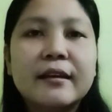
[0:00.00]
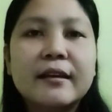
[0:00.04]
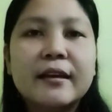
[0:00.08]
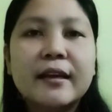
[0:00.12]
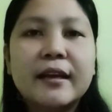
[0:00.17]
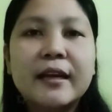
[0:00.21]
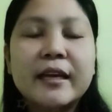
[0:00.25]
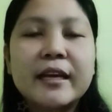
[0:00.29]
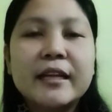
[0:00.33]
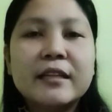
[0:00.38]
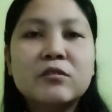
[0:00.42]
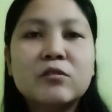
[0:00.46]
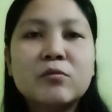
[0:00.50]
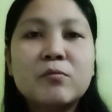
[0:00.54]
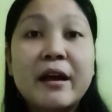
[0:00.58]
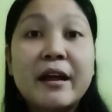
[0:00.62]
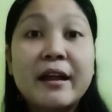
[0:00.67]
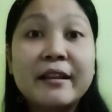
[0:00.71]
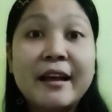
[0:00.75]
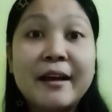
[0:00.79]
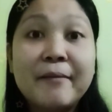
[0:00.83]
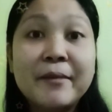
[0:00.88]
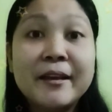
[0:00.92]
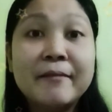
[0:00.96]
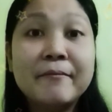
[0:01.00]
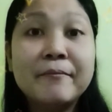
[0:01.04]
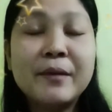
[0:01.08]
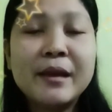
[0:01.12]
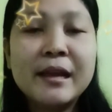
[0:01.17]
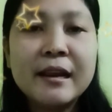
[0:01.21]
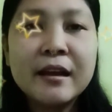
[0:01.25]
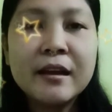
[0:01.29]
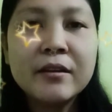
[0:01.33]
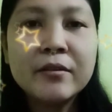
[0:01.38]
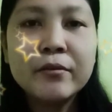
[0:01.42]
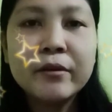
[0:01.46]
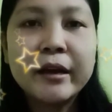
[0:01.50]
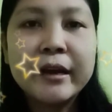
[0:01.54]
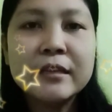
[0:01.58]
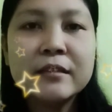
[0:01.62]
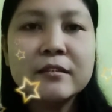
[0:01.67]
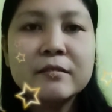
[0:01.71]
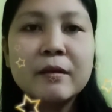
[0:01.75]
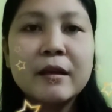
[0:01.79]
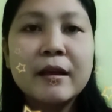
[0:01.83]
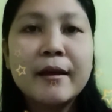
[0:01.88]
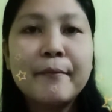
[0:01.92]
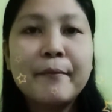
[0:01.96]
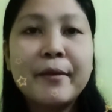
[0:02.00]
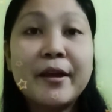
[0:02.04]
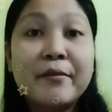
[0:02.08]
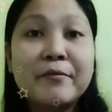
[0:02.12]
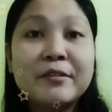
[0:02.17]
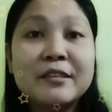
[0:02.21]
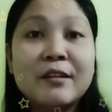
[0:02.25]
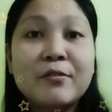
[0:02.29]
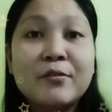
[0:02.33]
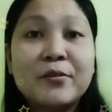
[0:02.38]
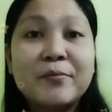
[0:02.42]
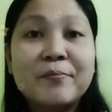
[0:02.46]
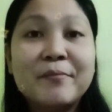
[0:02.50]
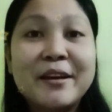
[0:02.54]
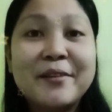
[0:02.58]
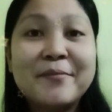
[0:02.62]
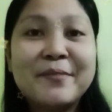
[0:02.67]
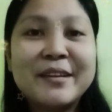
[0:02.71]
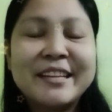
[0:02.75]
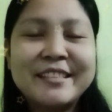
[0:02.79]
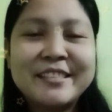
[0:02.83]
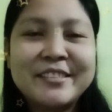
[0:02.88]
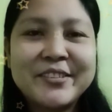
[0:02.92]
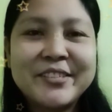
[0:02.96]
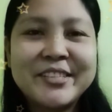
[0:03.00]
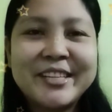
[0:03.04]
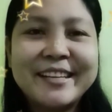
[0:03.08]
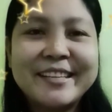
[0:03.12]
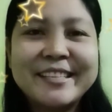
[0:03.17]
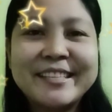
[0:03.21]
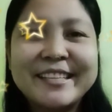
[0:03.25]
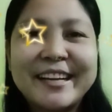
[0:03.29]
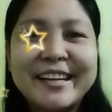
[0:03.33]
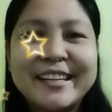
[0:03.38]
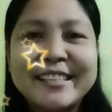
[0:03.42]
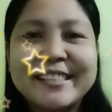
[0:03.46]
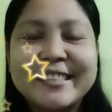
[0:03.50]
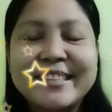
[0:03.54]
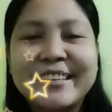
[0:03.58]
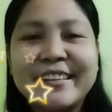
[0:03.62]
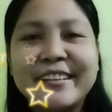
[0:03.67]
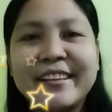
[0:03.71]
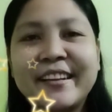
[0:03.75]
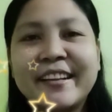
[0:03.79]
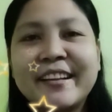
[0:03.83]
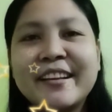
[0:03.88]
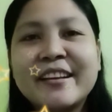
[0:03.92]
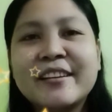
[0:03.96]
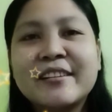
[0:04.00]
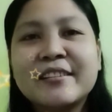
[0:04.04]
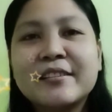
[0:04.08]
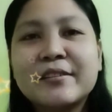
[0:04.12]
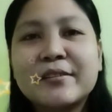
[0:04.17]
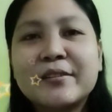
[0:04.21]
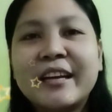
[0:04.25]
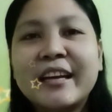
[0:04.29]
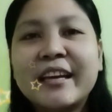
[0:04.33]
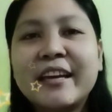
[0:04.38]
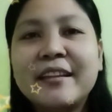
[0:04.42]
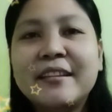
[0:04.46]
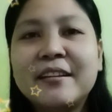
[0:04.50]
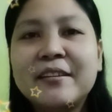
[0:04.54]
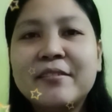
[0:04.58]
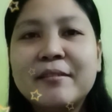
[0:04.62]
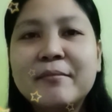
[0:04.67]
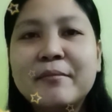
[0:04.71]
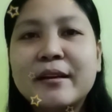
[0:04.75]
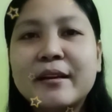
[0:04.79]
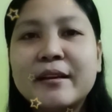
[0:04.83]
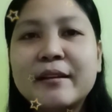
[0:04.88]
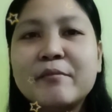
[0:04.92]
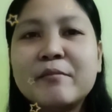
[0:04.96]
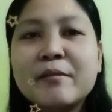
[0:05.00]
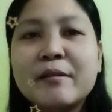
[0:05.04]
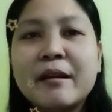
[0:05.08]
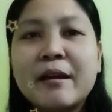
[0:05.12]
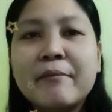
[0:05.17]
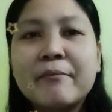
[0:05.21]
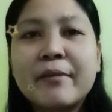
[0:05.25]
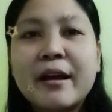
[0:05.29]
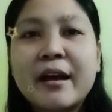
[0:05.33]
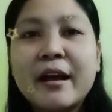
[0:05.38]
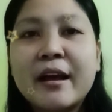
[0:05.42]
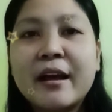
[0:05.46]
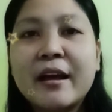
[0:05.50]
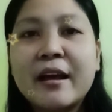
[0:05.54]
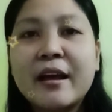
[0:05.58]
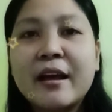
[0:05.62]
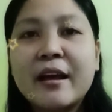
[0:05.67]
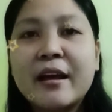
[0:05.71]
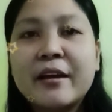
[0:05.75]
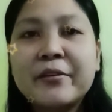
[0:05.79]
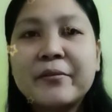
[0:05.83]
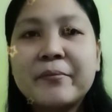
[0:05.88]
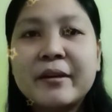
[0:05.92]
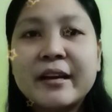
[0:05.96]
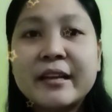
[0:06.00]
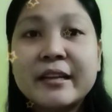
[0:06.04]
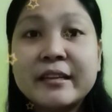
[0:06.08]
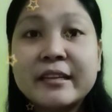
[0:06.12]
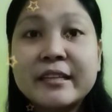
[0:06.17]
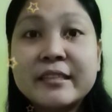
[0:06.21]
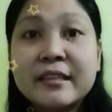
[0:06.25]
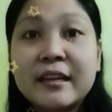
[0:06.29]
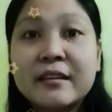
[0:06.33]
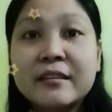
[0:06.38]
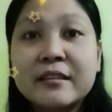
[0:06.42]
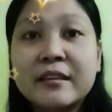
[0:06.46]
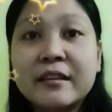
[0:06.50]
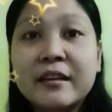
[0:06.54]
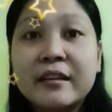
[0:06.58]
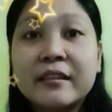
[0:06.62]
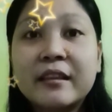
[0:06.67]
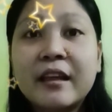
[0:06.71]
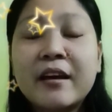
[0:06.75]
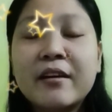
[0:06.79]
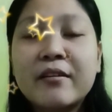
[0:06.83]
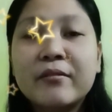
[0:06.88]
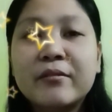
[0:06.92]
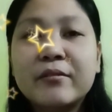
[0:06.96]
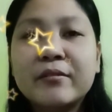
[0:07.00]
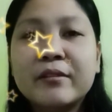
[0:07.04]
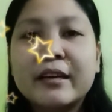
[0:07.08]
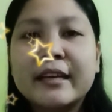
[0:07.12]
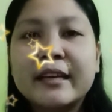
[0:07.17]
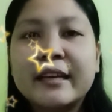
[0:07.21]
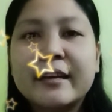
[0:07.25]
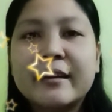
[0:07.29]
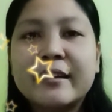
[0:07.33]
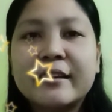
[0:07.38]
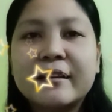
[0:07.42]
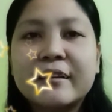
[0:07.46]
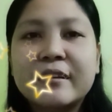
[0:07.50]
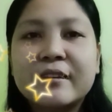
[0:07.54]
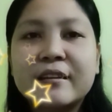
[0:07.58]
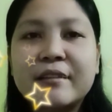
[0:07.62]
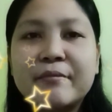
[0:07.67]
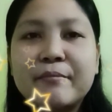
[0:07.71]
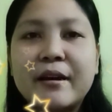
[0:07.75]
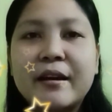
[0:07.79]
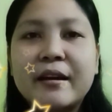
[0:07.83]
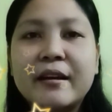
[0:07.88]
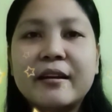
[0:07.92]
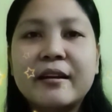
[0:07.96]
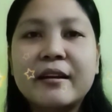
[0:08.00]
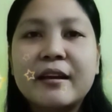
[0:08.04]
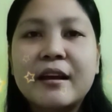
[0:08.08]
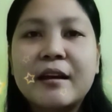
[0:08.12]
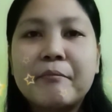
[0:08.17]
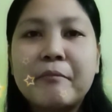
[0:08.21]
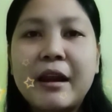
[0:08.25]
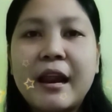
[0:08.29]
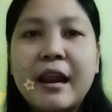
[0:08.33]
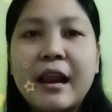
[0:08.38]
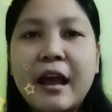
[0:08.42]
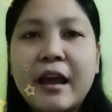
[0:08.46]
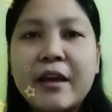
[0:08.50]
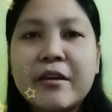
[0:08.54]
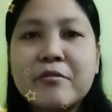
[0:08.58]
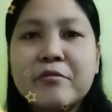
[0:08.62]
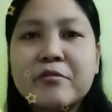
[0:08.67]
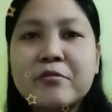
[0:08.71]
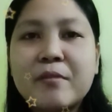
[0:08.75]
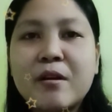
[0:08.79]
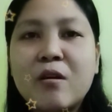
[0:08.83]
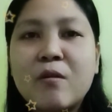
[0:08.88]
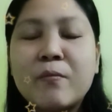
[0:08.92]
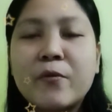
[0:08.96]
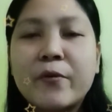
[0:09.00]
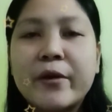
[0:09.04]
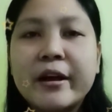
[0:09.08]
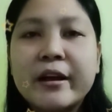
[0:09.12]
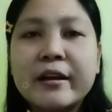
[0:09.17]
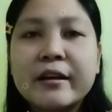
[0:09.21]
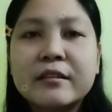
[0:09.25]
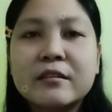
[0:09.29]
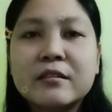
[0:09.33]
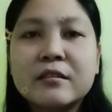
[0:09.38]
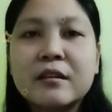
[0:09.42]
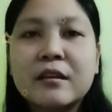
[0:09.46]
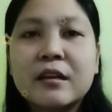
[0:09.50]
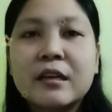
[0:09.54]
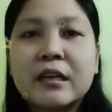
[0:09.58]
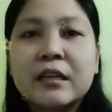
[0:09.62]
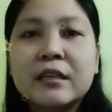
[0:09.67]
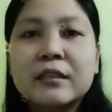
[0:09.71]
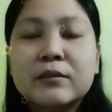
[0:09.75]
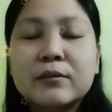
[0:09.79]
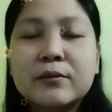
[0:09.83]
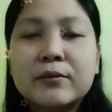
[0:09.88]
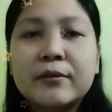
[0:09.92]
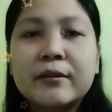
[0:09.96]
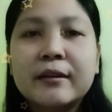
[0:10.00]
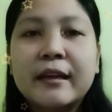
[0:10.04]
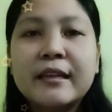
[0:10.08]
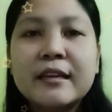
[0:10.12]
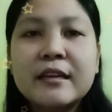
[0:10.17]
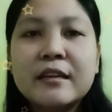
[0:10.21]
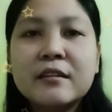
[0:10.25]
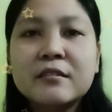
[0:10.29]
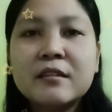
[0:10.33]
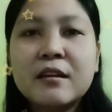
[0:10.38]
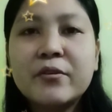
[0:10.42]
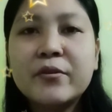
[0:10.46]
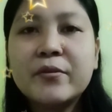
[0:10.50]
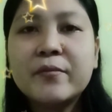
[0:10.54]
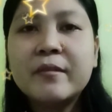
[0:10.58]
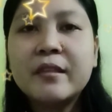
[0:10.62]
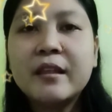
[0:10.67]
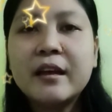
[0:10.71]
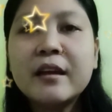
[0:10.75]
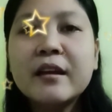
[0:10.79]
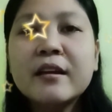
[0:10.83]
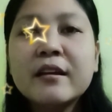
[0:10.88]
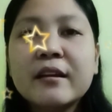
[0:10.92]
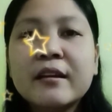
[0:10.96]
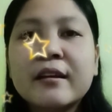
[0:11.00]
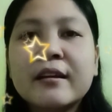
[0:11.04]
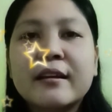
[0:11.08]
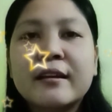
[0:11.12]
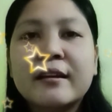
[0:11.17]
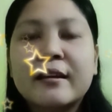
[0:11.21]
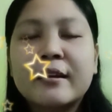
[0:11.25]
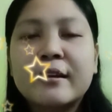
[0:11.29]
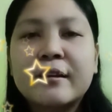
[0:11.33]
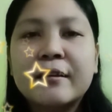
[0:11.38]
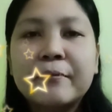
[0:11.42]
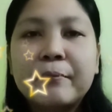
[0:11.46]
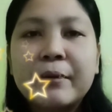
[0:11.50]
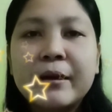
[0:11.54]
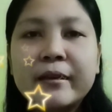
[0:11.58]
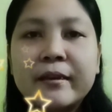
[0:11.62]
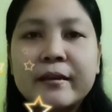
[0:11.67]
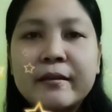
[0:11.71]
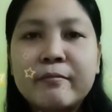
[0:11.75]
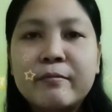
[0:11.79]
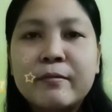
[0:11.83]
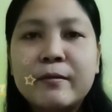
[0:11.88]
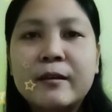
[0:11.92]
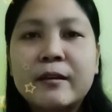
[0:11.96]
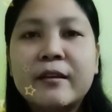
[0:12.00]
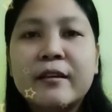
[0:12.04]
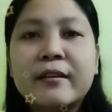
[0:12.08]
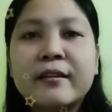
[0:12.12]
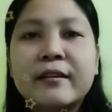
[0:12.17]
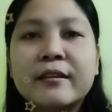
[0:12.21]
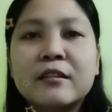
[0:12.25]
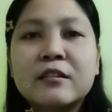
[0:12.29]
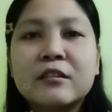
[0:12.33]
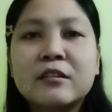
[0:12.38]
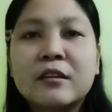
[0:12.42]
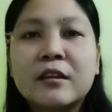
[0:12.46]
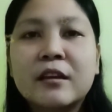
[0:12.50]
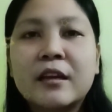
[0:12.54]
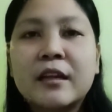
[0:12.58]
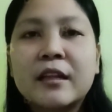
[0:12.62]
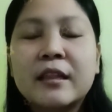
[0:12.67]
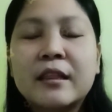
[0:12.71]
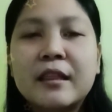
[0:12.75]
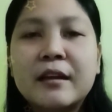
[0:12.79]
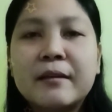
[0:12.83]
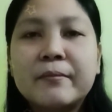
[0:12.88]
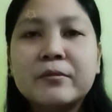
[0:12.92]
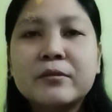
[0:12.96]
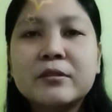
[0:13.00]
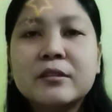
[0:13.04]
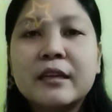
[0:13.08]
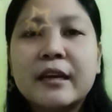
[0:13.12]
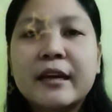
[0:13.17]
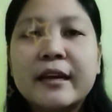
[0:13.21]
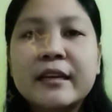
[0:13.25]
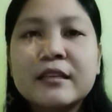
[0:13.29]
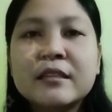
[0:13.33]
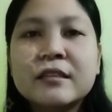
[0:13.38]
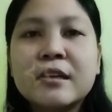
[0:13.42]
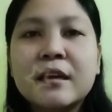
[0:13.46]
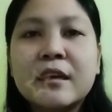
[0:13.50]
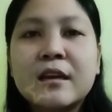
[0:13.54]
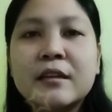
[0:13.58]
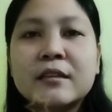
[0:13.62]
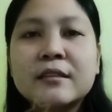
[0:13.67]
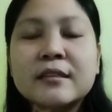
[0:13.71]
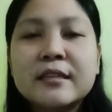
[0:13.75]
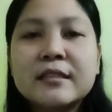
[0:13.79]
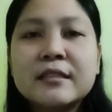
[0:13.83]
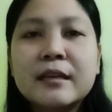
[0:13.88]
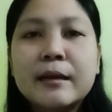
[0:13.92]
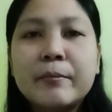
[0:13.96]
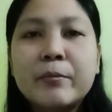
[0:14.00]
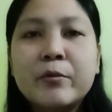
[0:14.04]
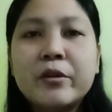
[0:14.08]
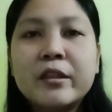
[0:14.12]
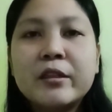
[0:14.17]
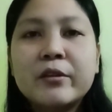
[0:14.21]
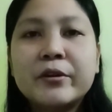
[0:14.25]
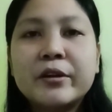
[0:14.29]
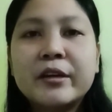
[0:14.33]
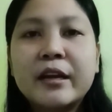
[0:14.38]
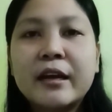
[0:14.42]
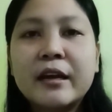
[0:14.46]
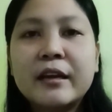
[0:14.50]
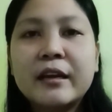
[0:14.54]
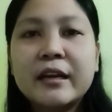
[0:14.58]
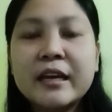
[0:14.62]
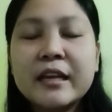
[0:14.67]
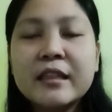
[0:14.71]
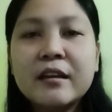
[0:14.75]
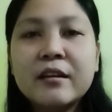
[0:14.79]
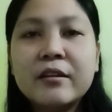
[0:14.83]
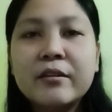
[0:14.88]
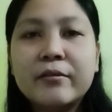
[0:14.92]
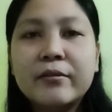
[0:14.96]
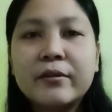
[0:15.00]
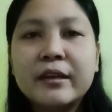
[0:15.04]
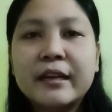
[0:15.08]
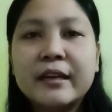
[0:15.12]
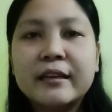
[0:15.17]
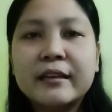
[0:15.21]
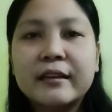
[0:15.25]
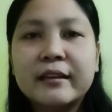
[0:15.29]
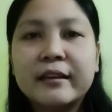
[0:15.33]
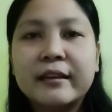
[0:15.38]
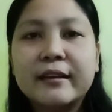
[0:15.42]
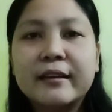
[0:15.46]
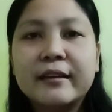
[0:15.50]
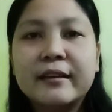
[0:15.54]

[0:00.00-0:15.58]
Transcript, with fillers: Ayan, so madaming ang pila, no guys. Meron sa loob, meron pa rin social distancing. So nakikita nyo naman, ha, yung mga distancing ng tao, ayan, di ba? Malalayo yung mga upuan. So ganyan lang sa loob ng pag-ibig. Tapos guys, dyan sa monitor na nakita nyo, ayan, ganyan.